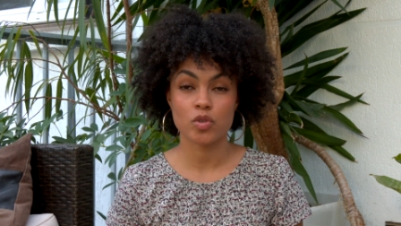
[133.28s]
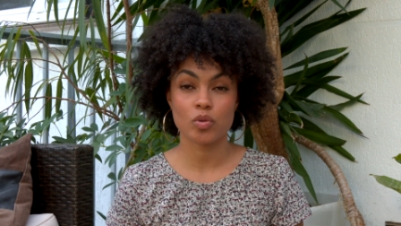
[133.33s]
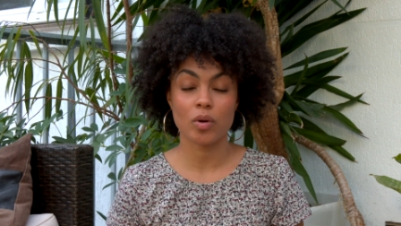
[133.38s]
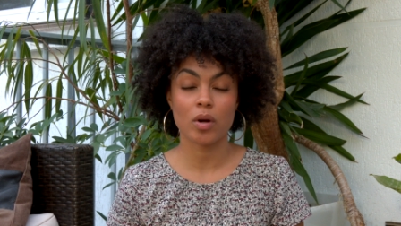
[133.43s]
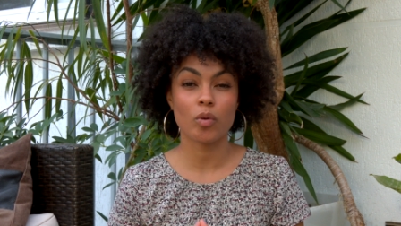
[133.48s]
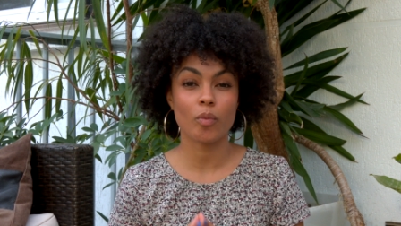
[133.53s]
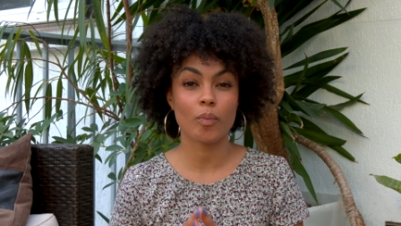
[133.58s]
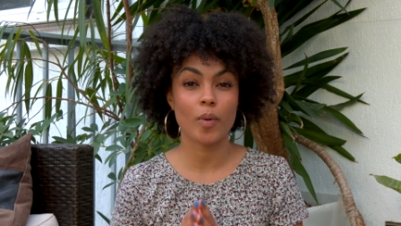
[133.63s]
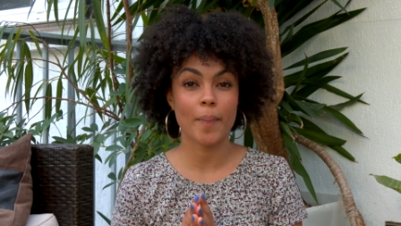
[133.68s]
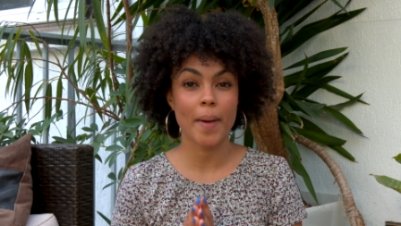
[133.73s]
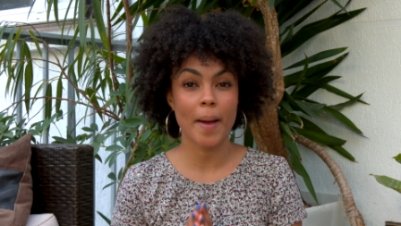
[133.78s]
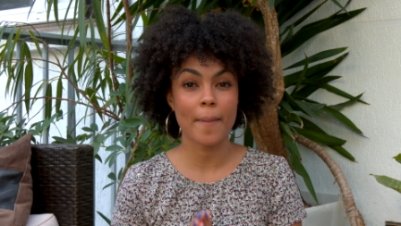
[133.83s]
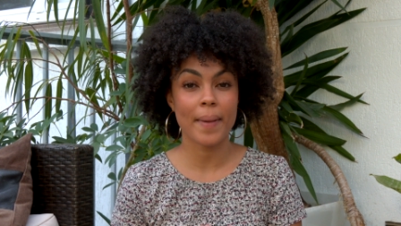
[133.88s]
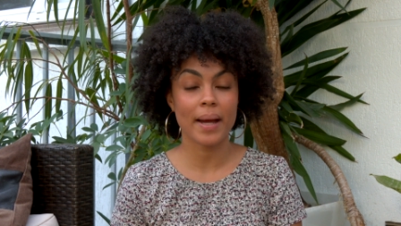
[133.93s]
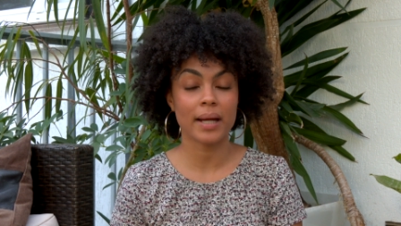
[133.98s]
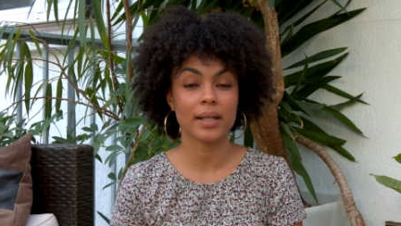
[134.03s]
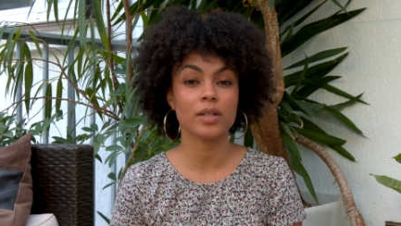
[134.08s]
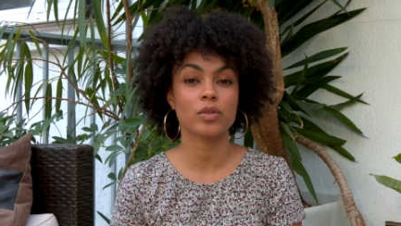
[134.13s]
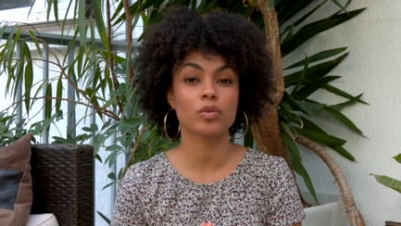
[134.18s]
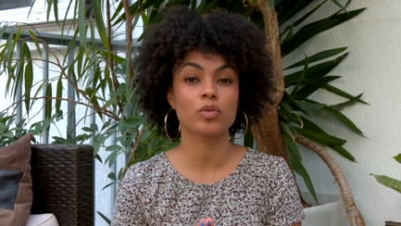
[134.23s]
Je crois qu'on ne peut pas
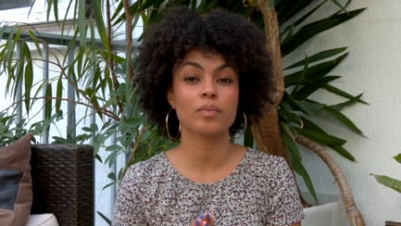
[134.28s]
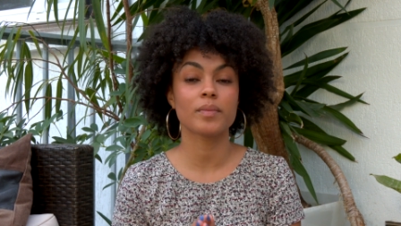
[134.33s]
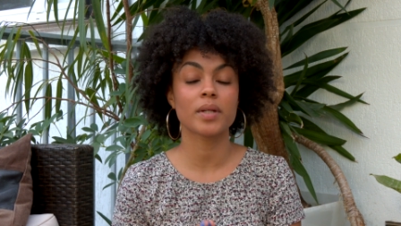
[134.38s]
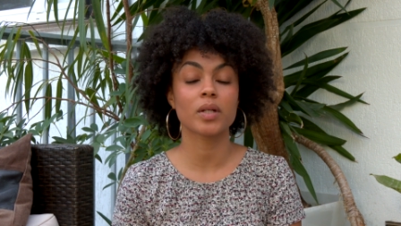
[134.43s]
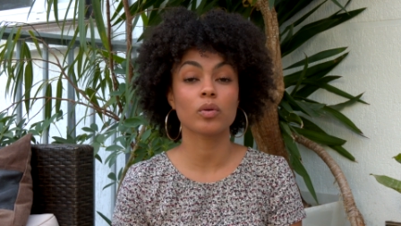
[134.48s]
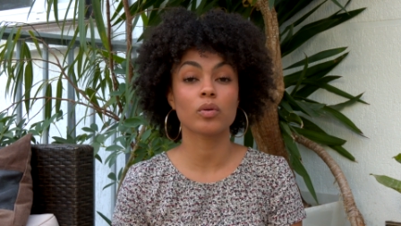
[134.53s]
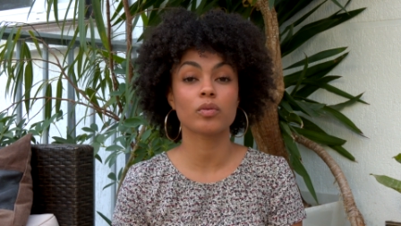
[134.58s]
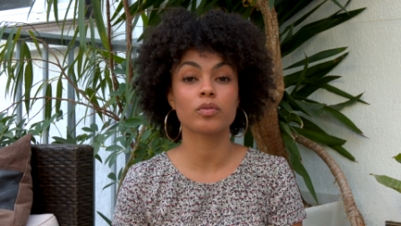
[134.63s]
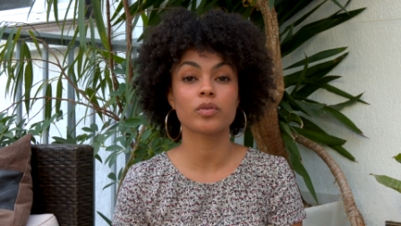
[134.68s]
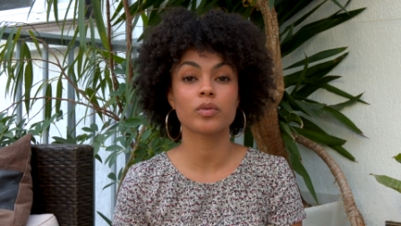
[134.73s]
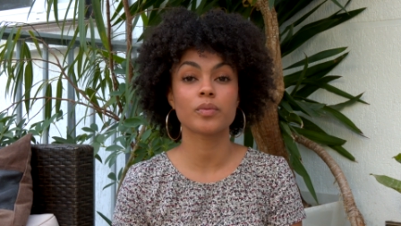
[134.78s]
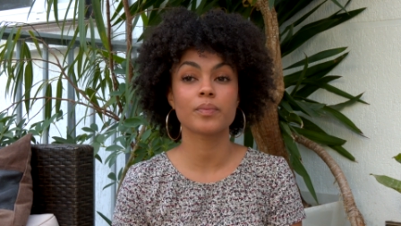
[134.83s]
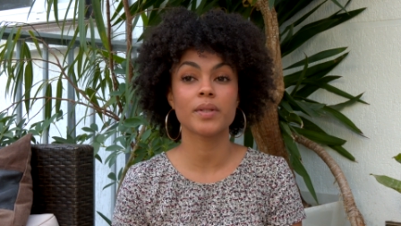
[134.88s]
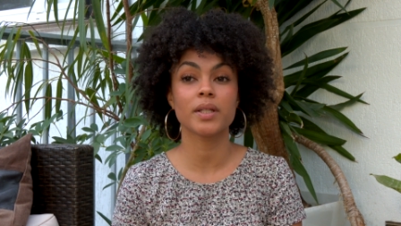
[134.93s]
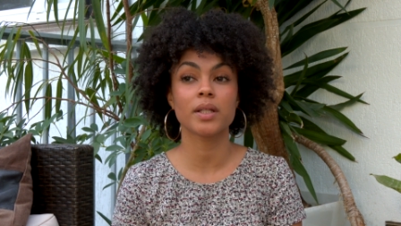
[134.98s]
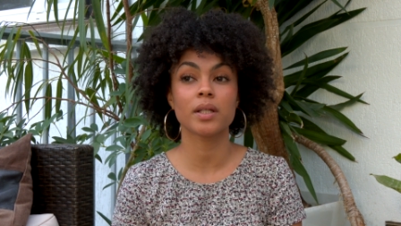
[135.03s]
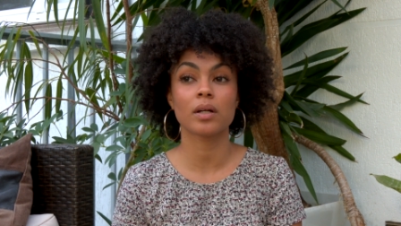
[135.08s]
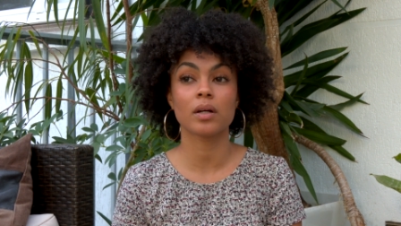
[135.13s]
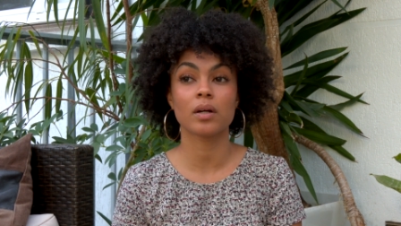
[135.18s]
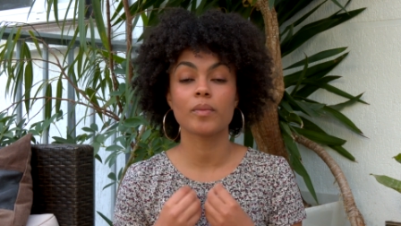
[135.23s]
parler de
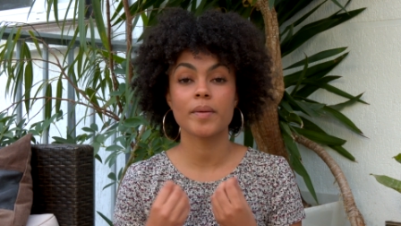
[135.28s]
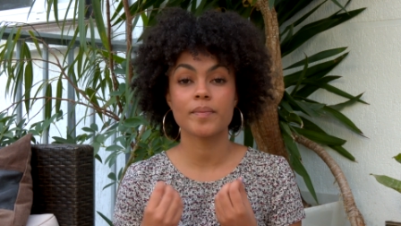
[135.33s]
mégrophobie euh,